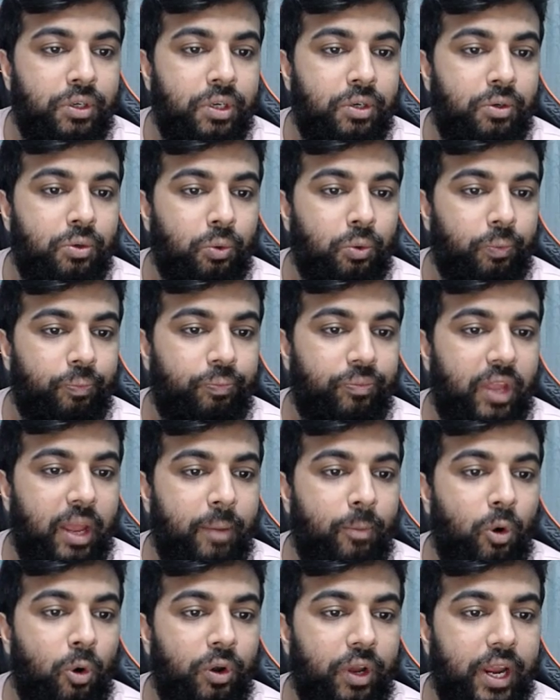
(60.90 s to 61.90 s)
টু
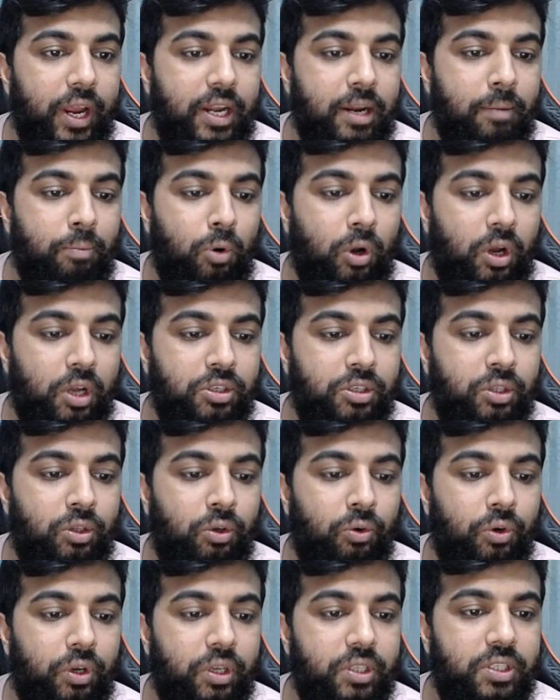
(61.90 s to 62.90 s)
এবং এটা প্রকাশিত
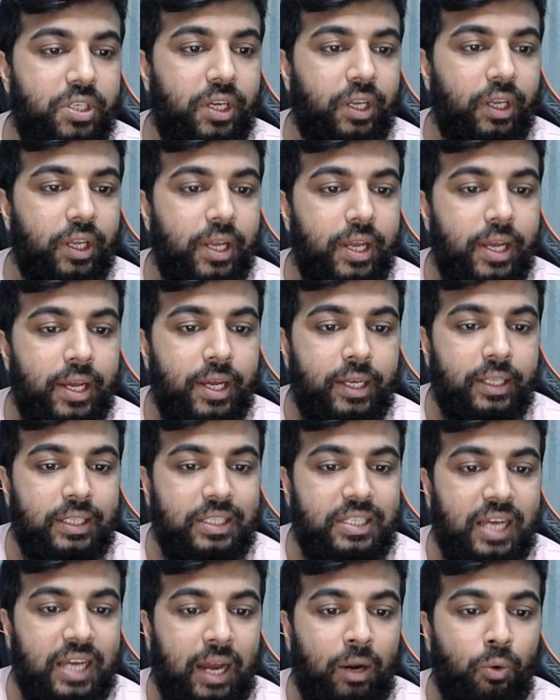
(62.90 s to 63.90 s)
হয়েছে
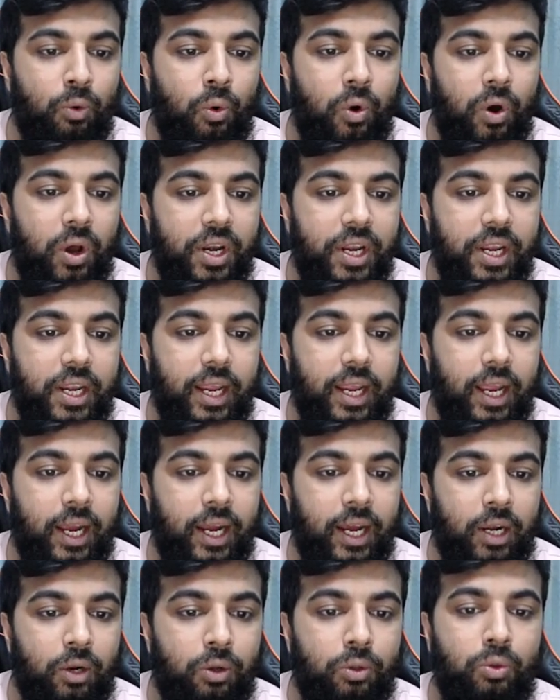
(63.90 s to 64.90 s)
জানুয়ারি
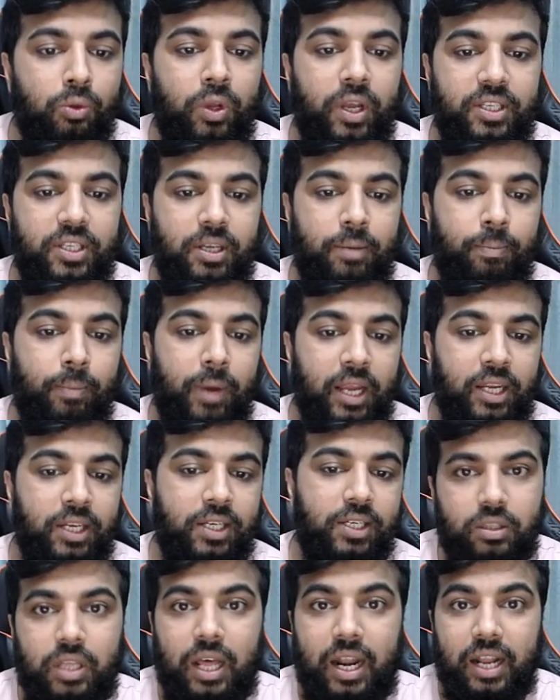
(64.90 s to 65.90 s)
এগারো দুই
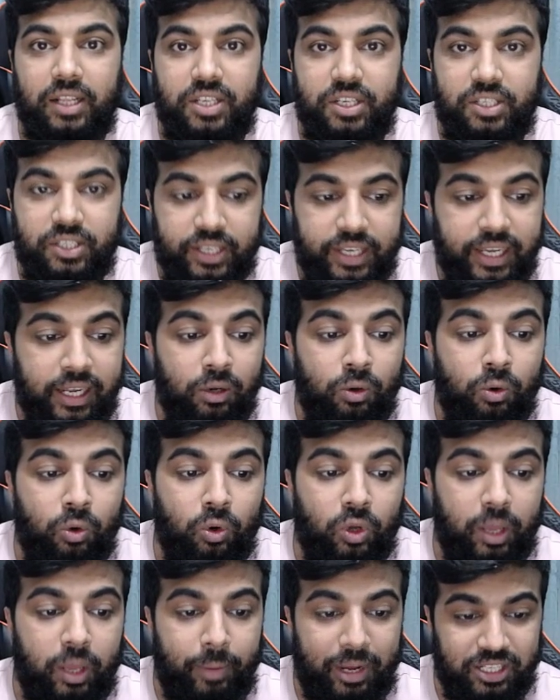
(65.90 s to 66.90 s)
তারা যে
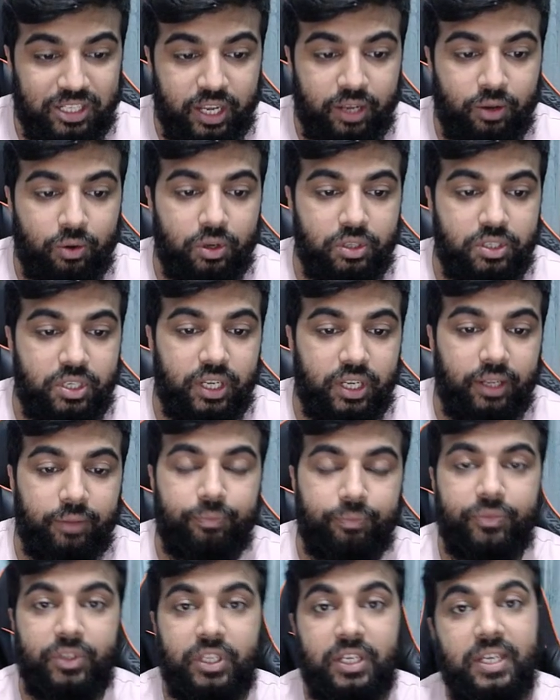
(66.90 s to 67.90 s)
স্কিলগুলোকে বাছাই করেছে
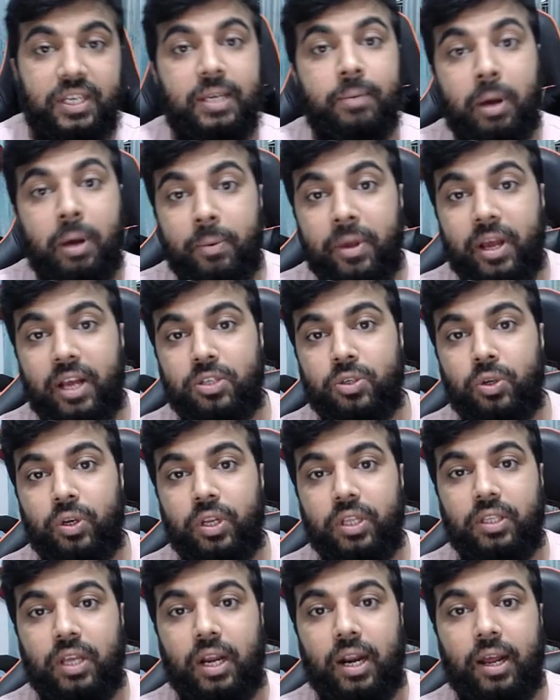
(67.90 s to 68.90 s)
কিভাবে আসলে
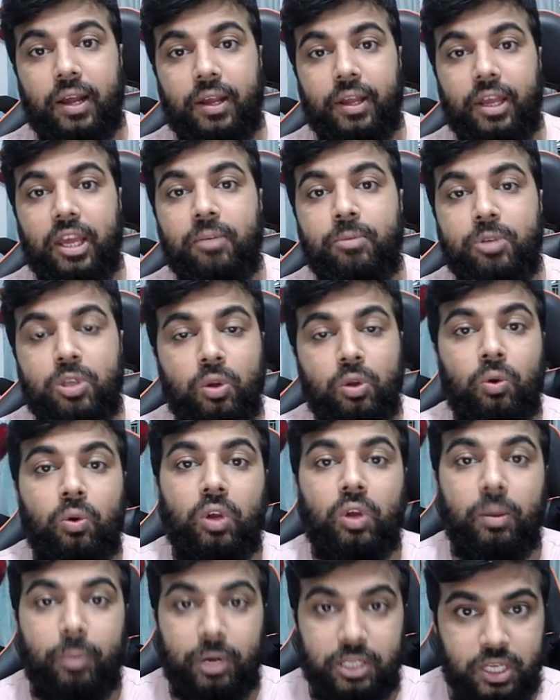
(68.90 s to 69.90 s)
তারা এই
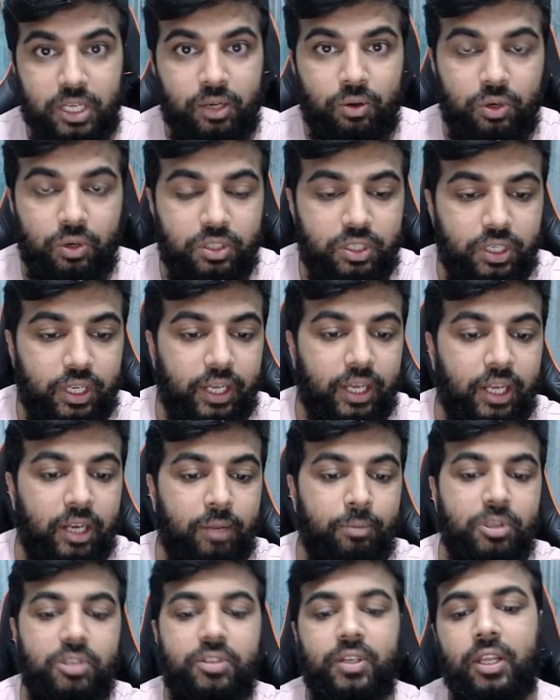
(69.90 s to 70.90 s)
বিষয়গুলোকে বাছাই করেছে এখানে
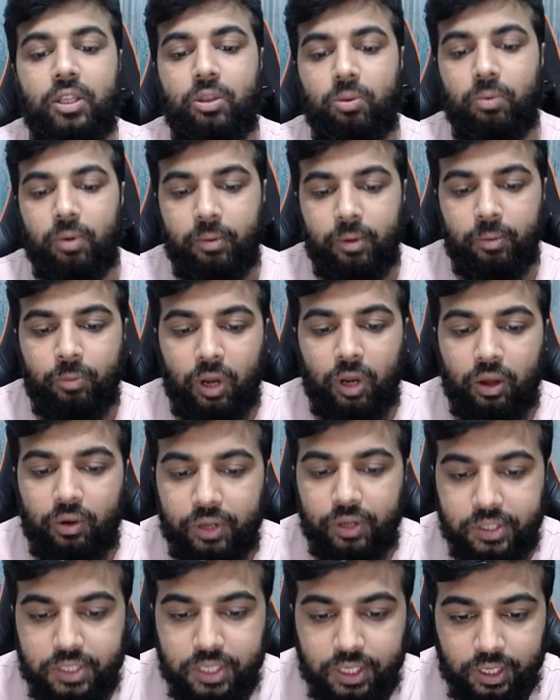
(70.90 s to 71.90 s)
বিস্তারিতভাবে বলা
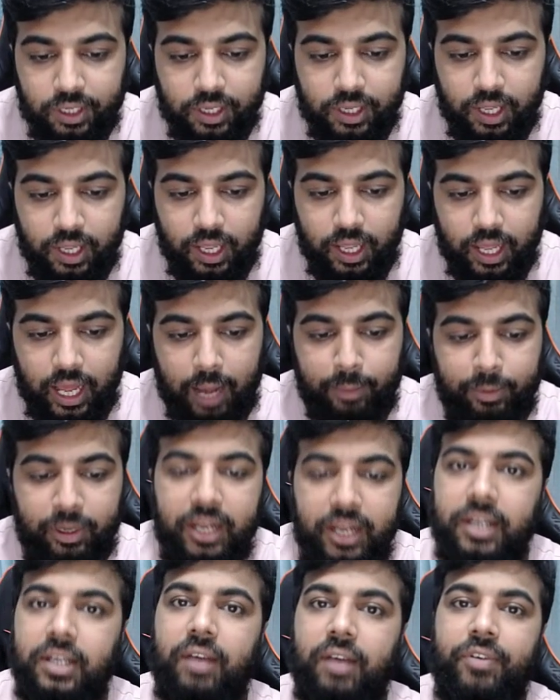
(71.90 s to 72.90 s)
হয়েছে আমি
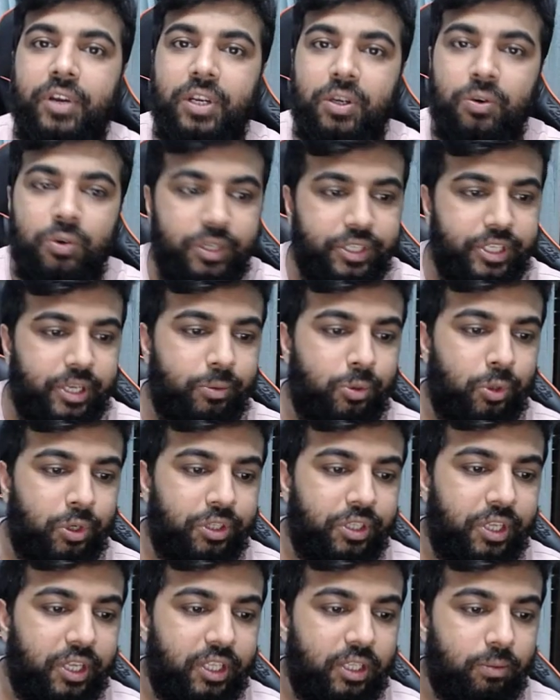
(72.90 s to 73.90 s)
লিঙ্কটা ভিডিও ডিসক্রিপশনে
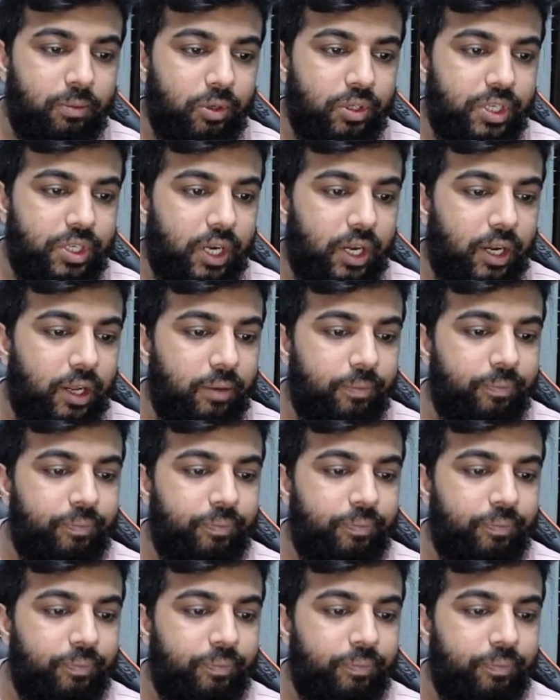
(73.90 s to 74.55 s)
দিয়ে দিব ইনশাল্লাহ